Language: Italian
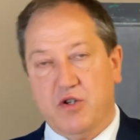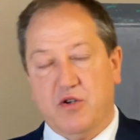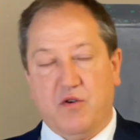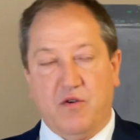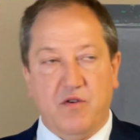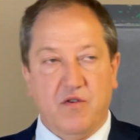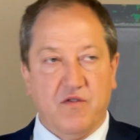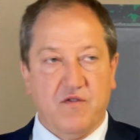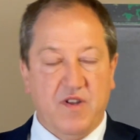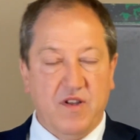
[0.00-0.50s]
con
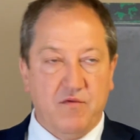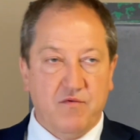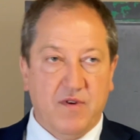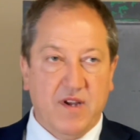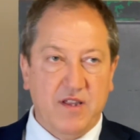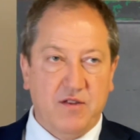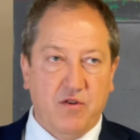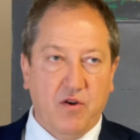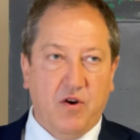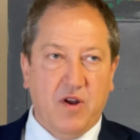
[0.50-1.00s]
i nostri
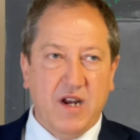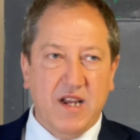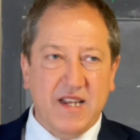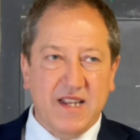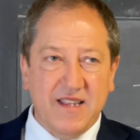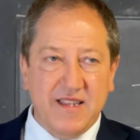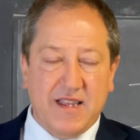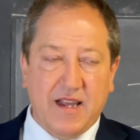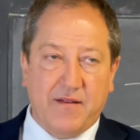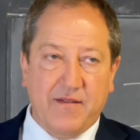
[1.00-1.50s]
educatori, gli
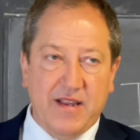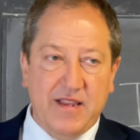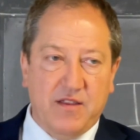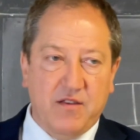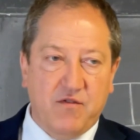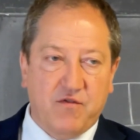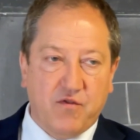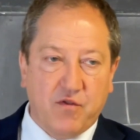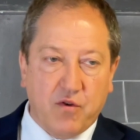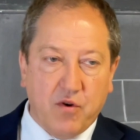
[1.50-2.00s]
interventi
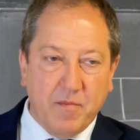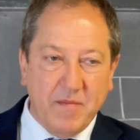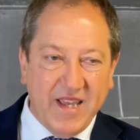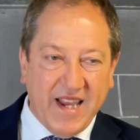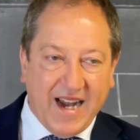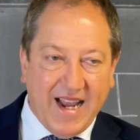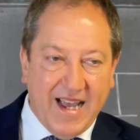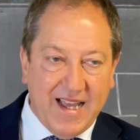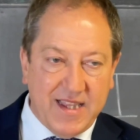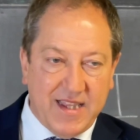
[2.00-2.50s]
sono
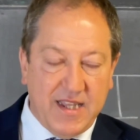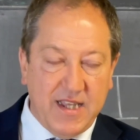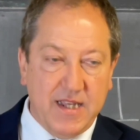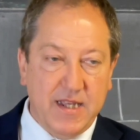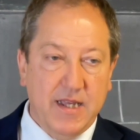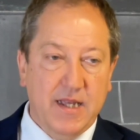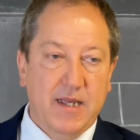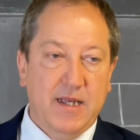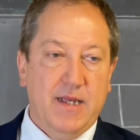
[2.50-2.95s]
mirati